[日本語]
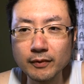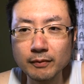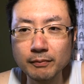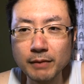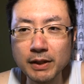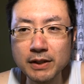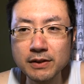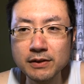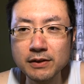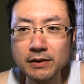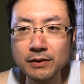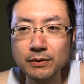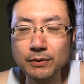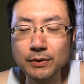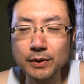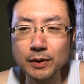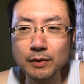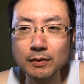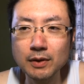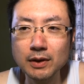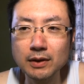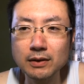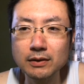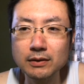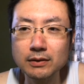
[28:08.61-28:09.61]
別に俺
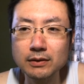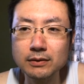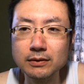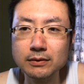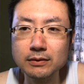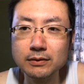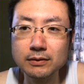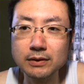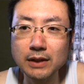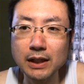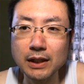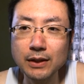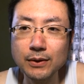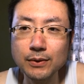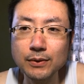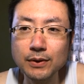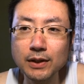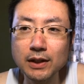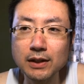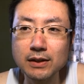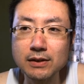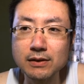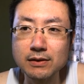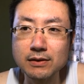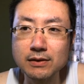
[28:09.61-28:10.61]
は天皇
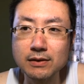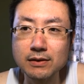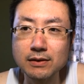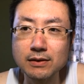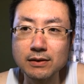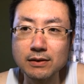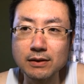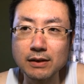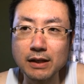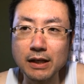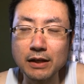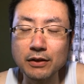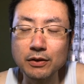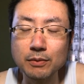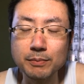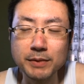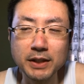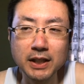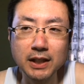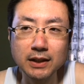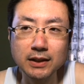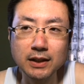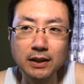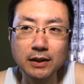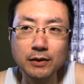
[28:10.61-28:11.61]
家への
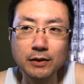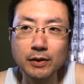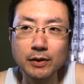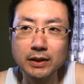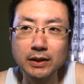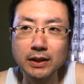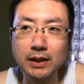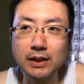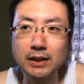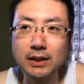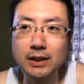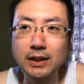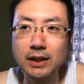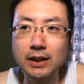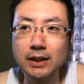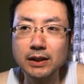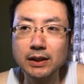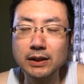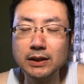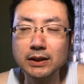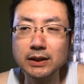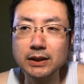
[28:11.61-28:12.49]
味方ではないが